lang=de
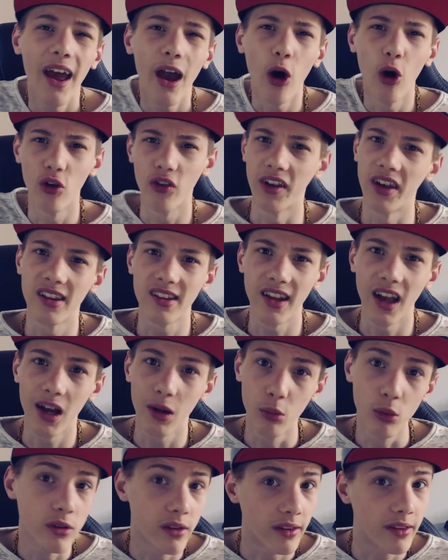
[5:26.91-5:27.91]
Auch wenn ich
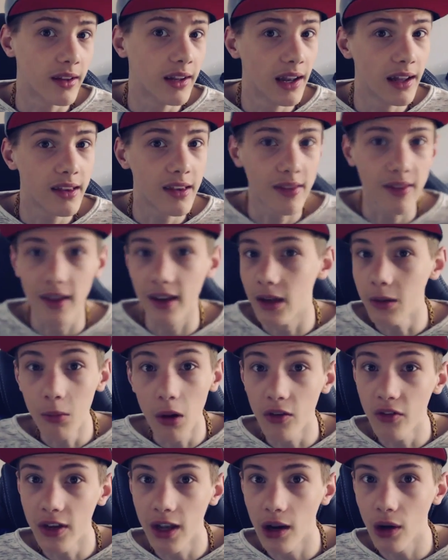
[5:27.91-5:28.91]
sagen muss, dass in letzter Zeit
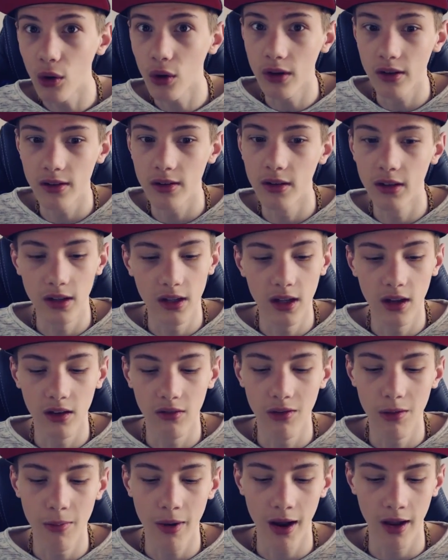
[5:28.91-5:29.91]
immer wieder Leute sind, die
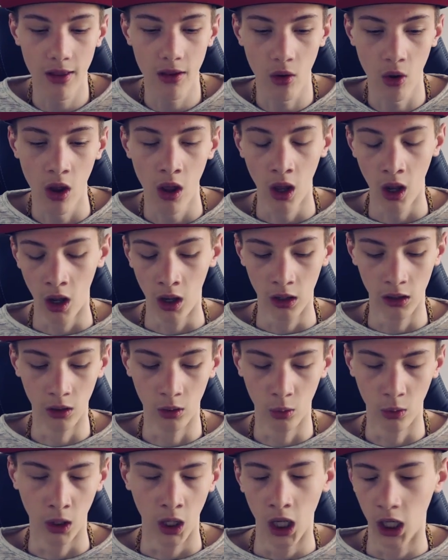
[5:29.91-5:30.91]
irgendwie meinten,
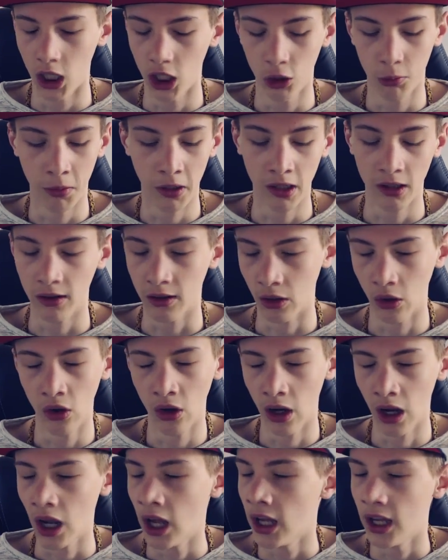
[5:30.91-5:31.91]
yo, ich springe jetzt
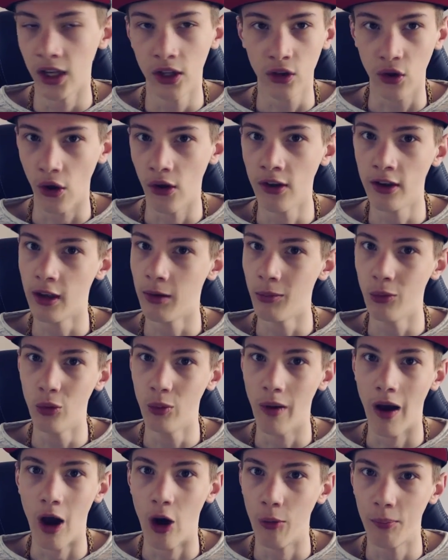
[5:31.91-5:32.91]
runter, ich gönne dem
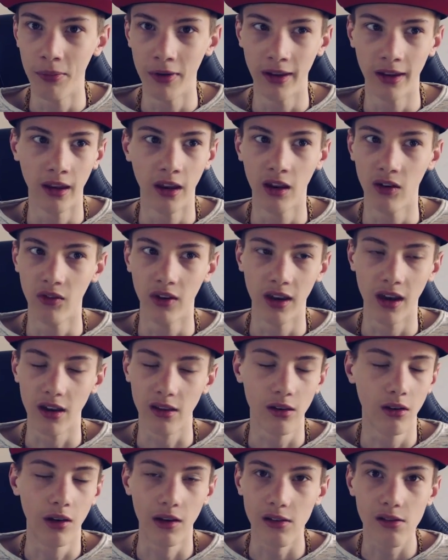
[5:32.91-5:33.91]
überhaupt nicht irgendwie
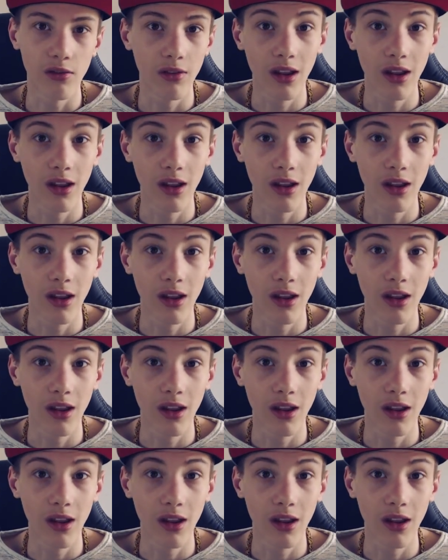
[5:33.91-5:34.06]
das und das.